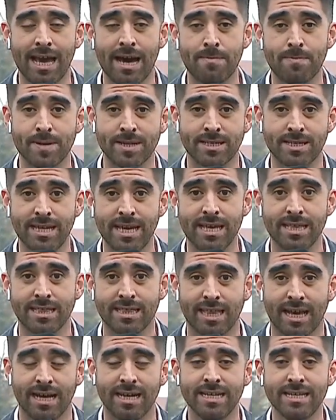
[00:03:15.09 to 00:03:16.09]
de la
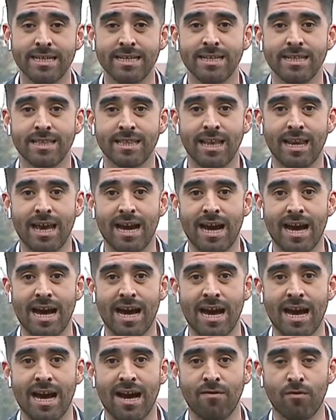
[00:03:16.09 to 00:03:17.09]
presidenta de
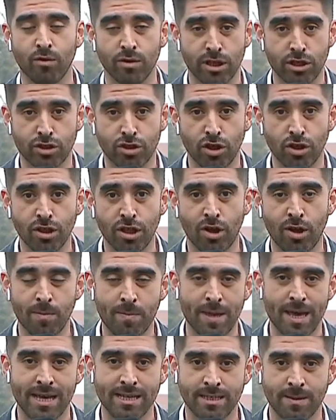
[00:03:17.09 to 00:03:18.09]
la Fundación de
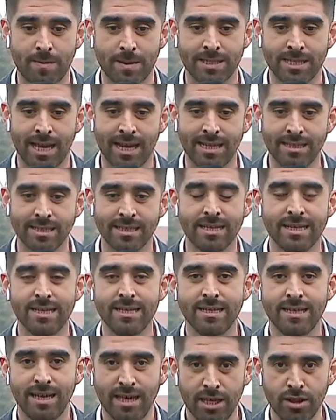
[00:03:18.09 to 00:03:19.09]
Olimpiadas Especiales.
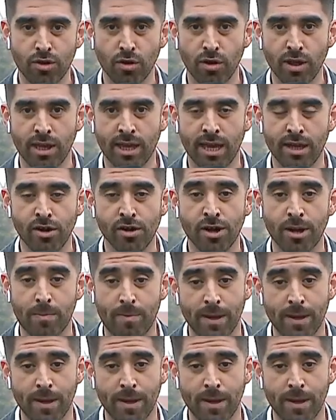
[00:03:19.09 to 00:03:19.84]
Esto dijeron